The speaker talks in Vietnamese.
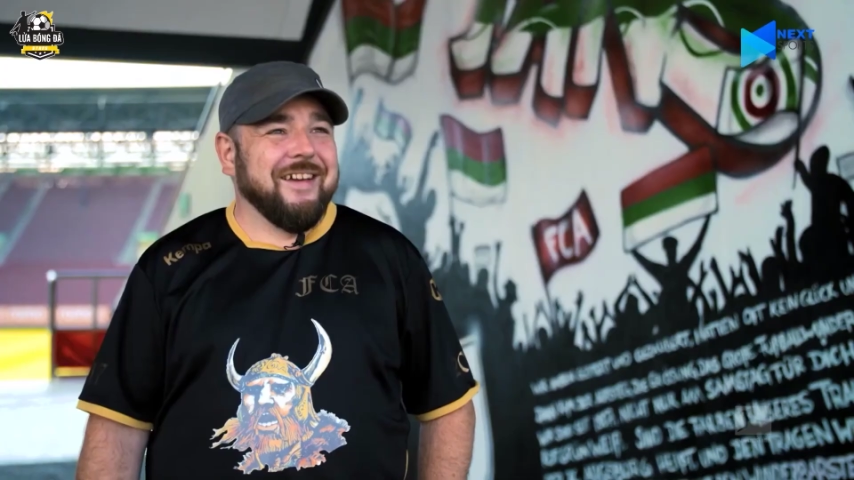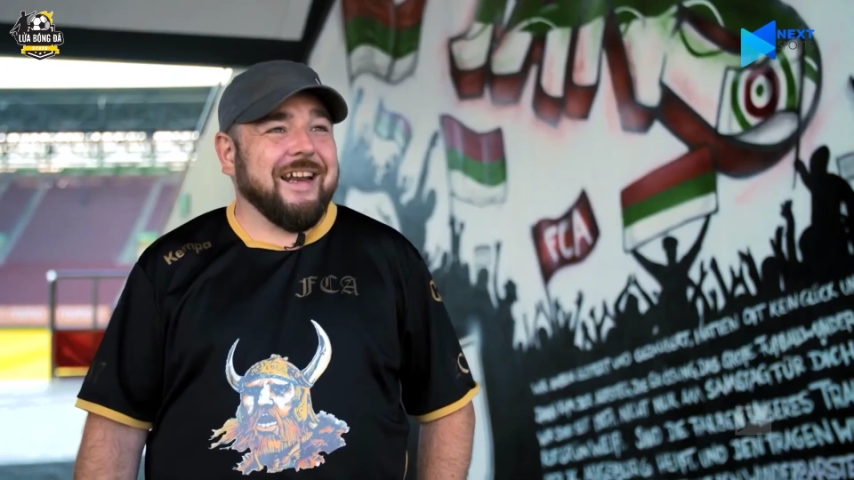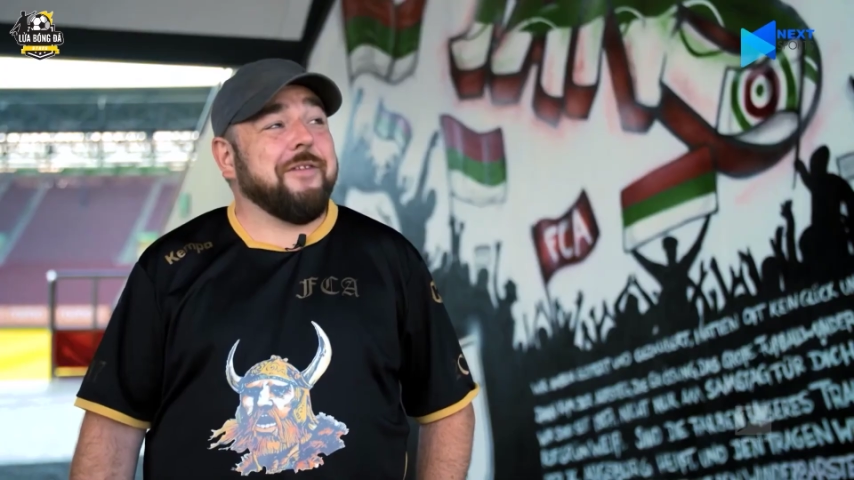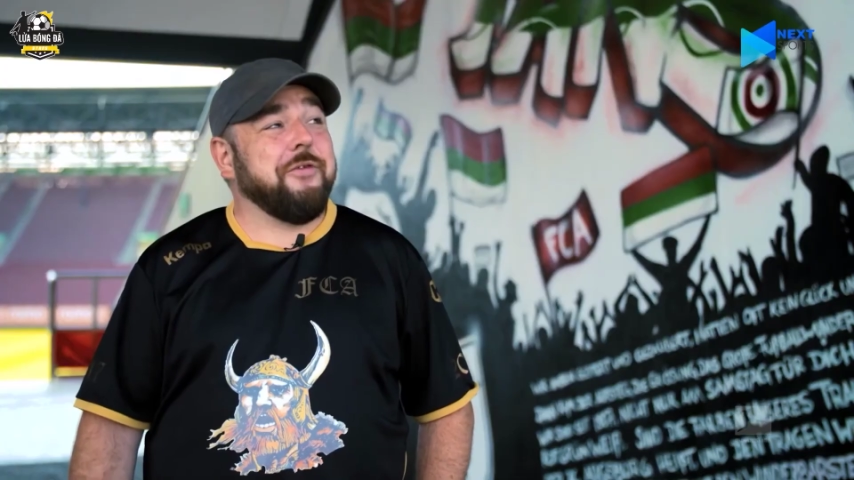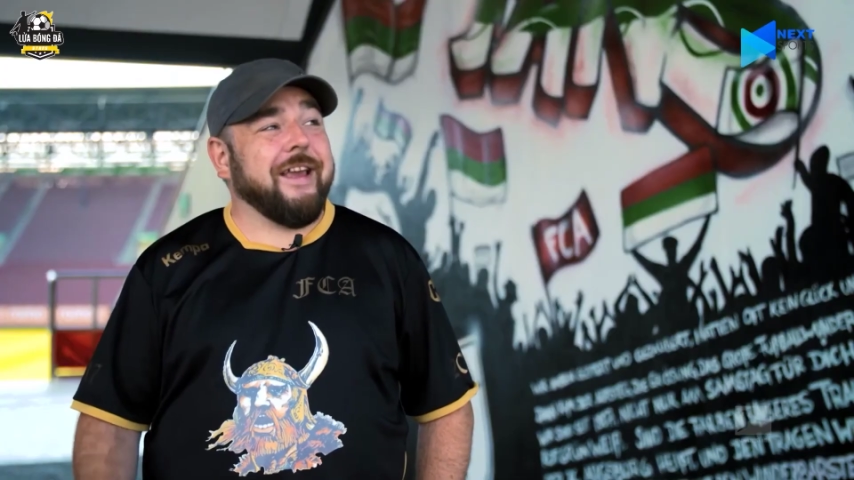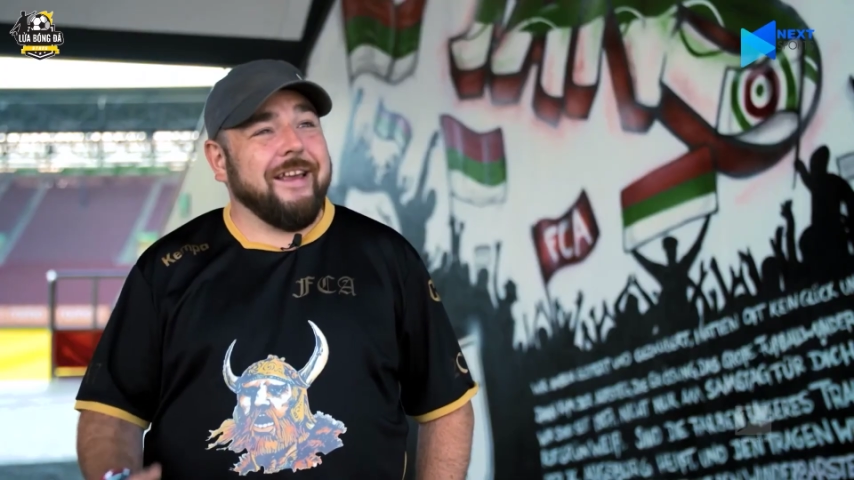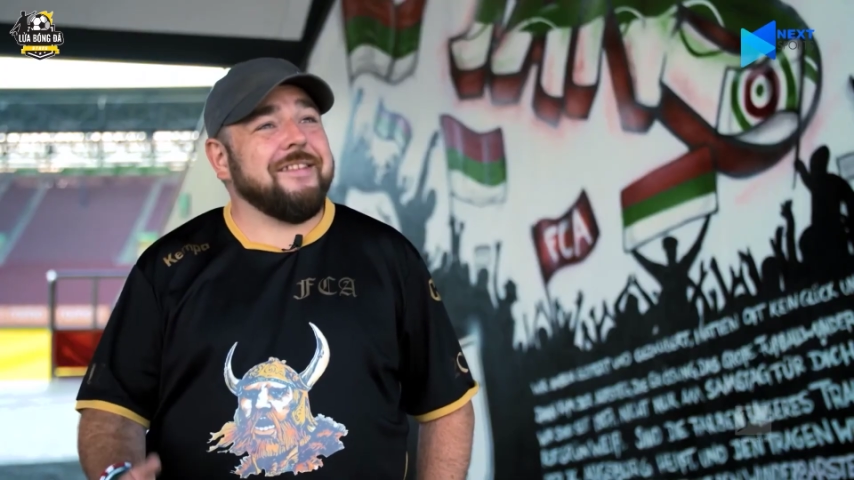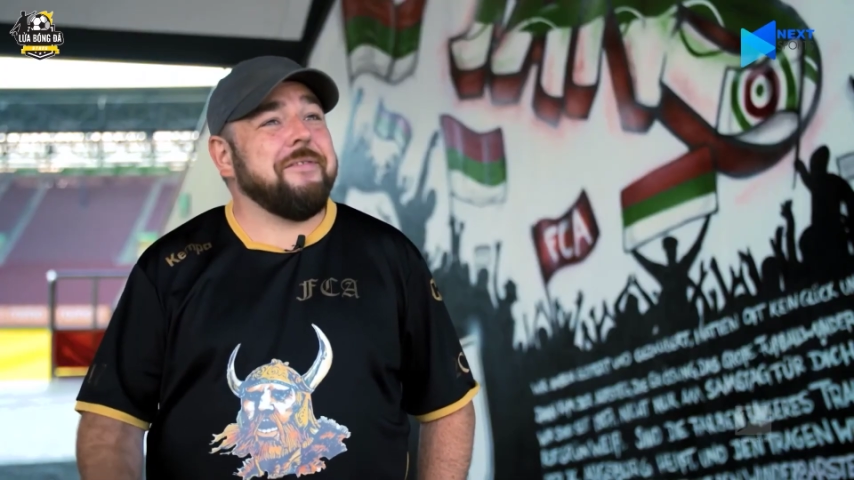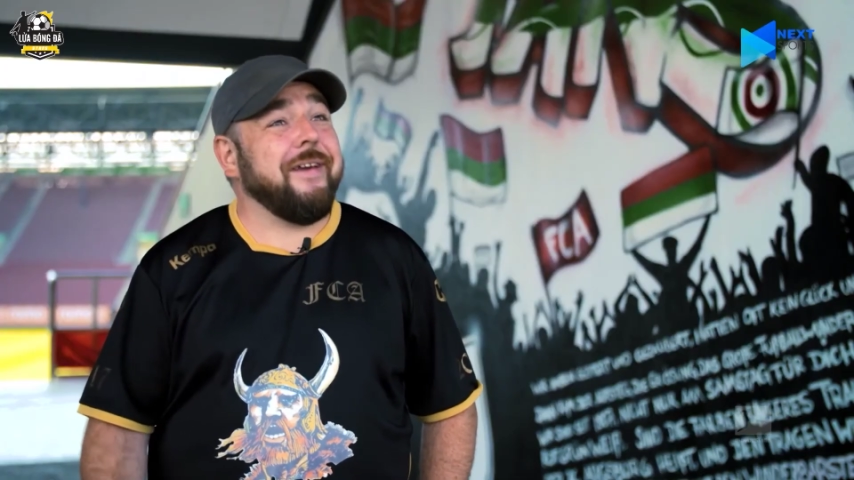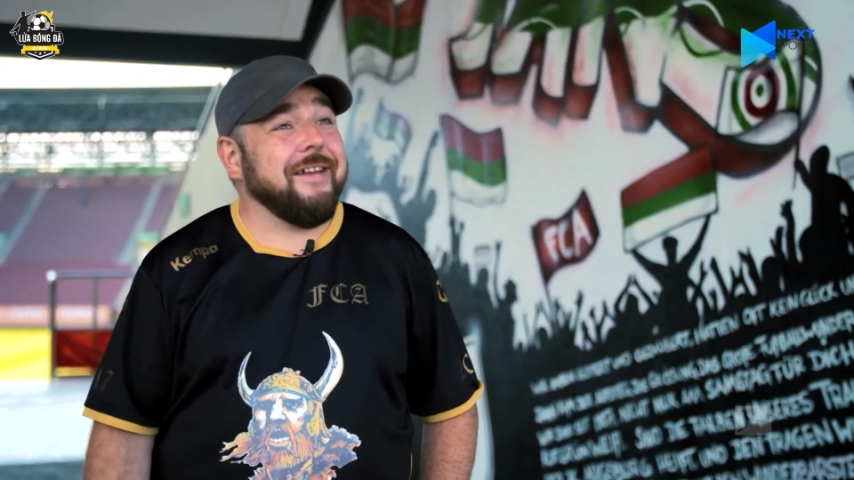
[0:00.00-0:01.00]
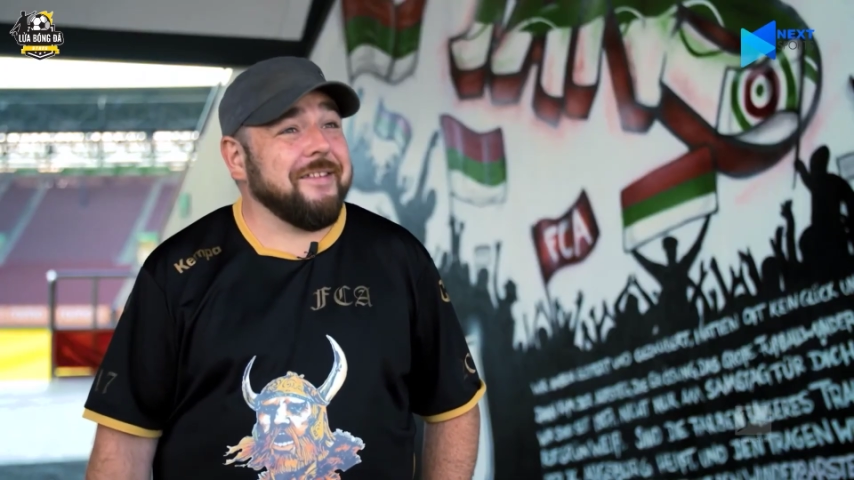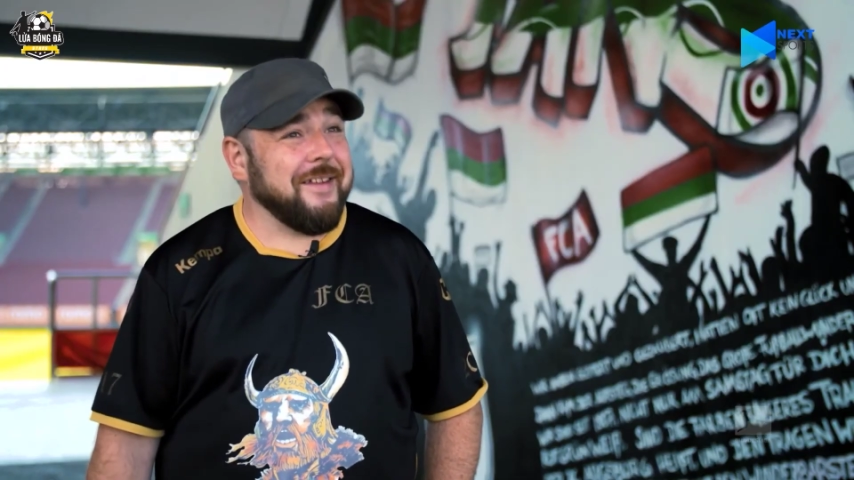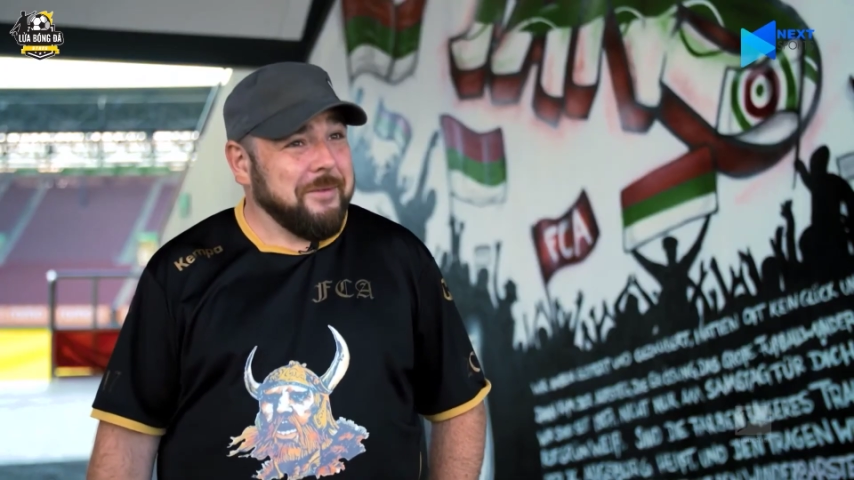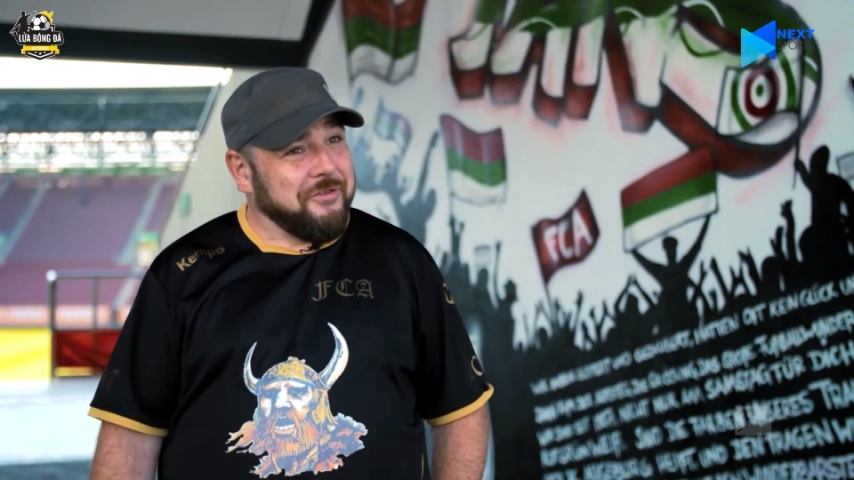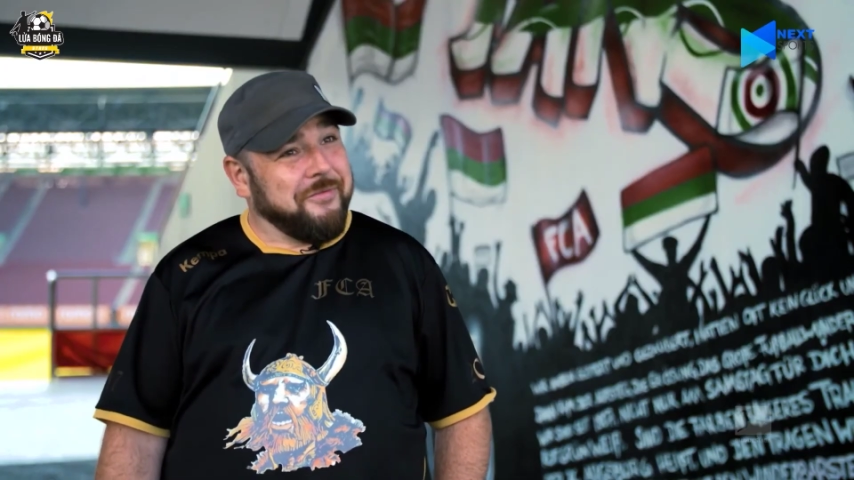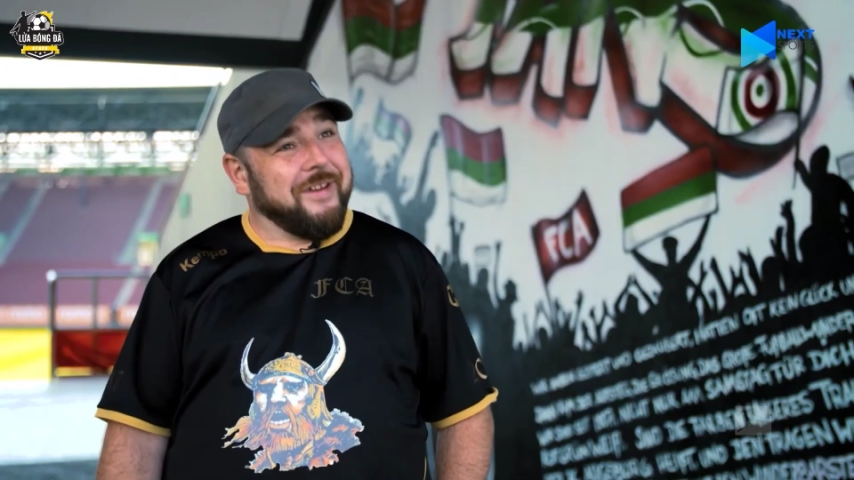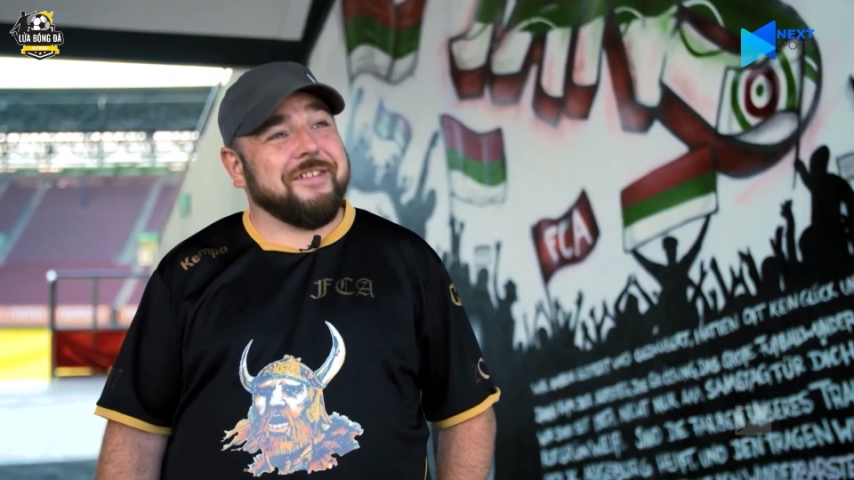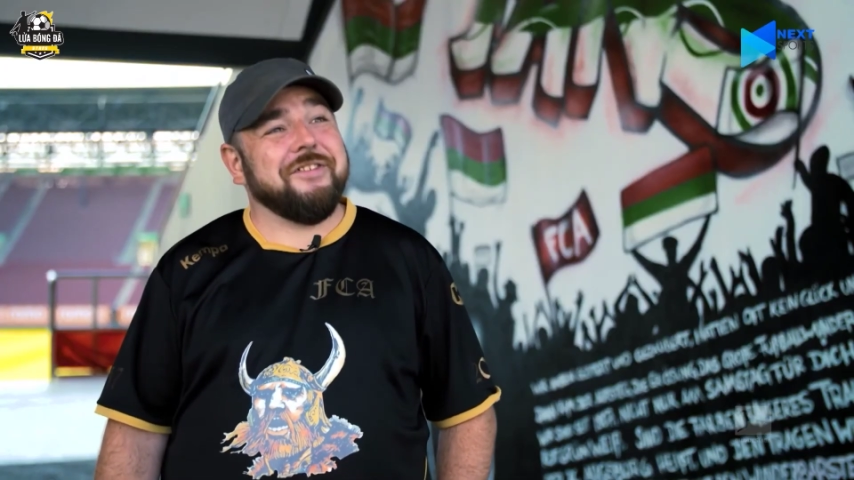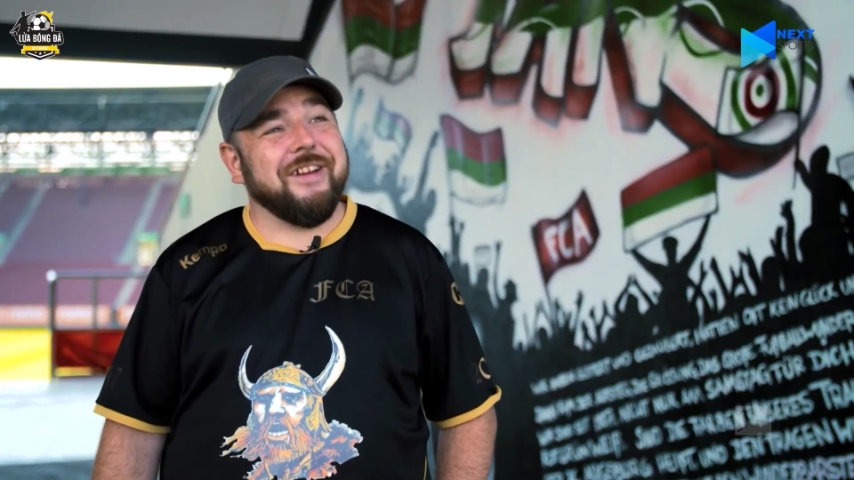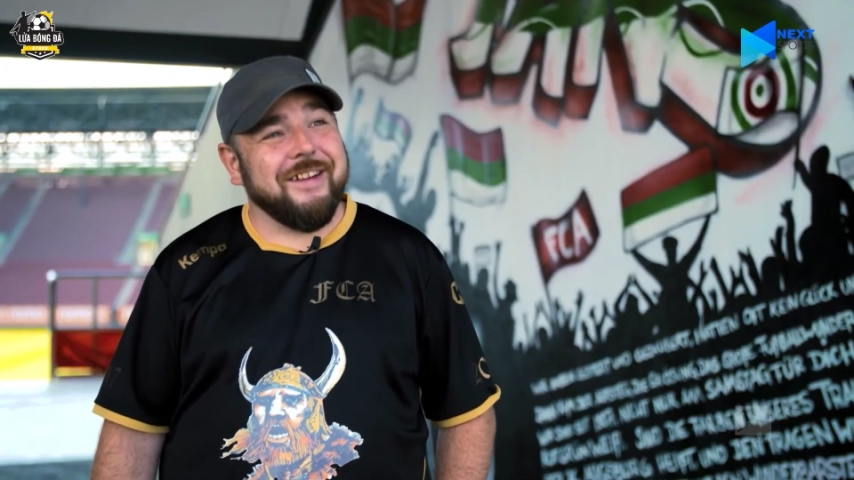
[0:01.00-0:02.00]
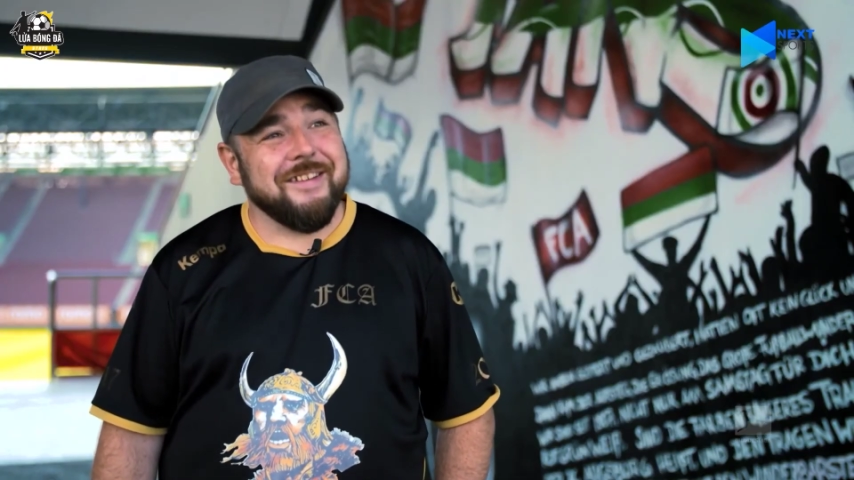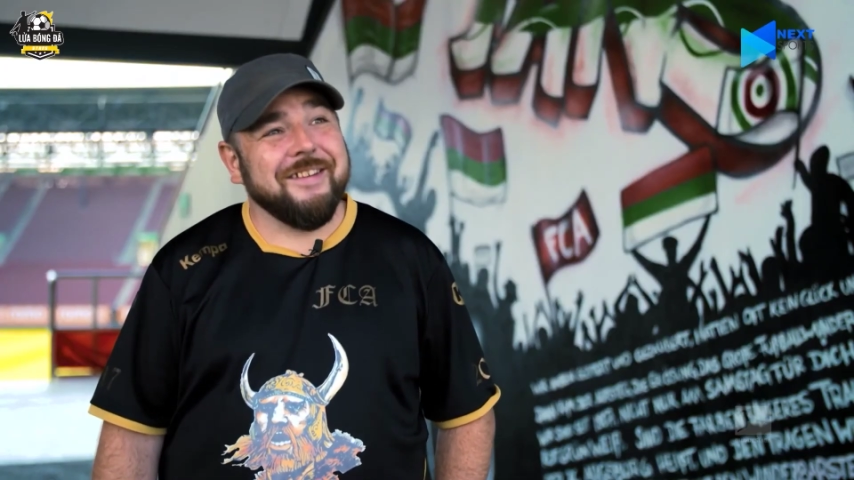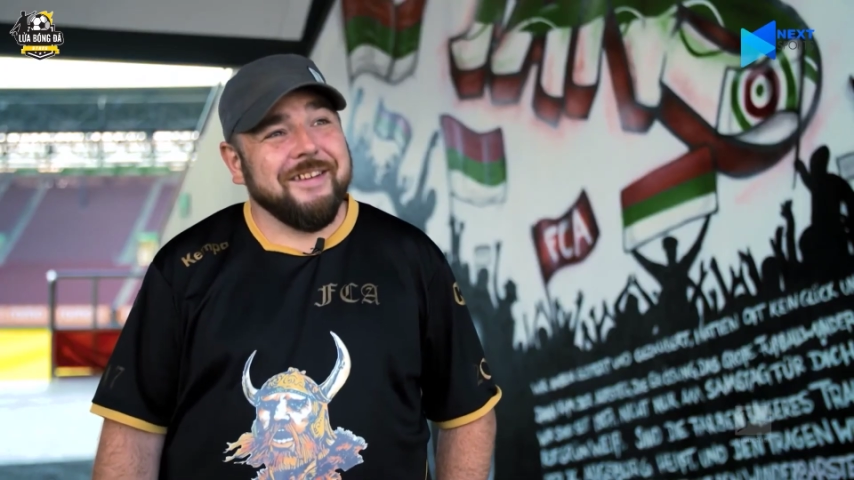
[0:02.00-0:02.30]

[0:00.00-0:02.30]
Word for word: địa điểm chụp ảnh phổ biến, đặc biệt nó dành cho